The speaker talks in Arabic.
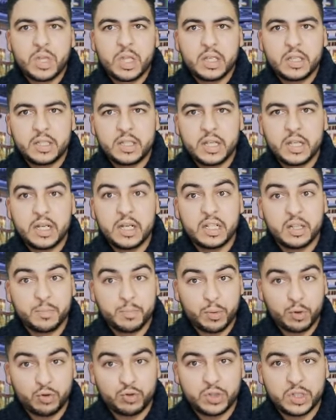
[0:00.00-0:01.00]
ديال هاد
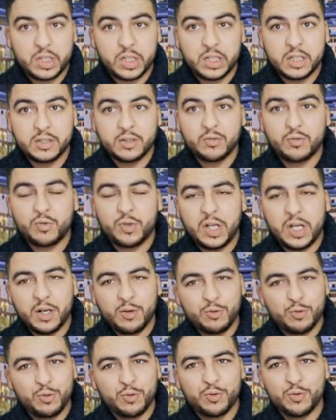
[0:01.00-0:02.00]
البروجيات
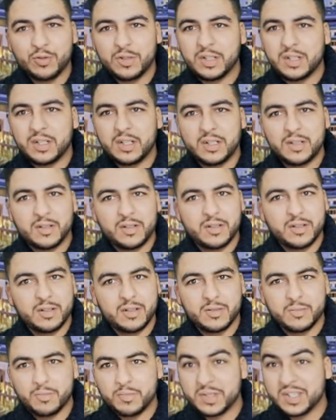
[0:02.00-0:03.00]
ونحاولوا
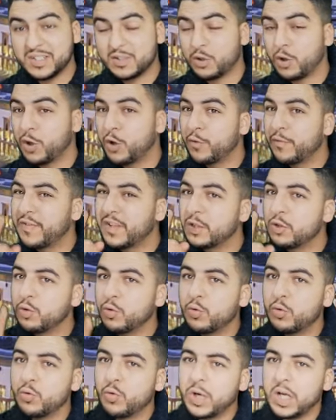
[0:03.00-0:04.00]
نبسطوها فيديو
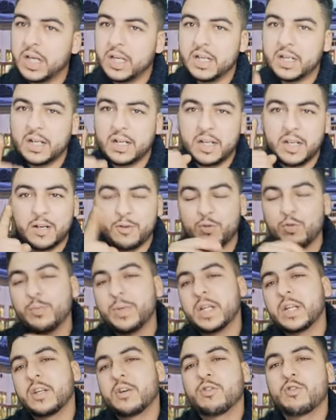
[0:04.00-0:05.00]
واعر حاولوا
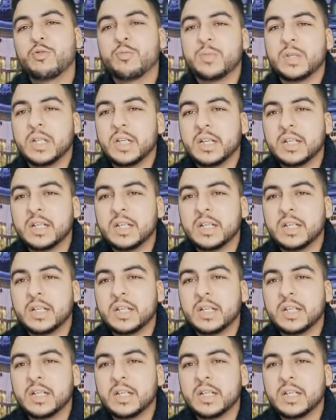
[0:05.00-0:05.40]
بانكم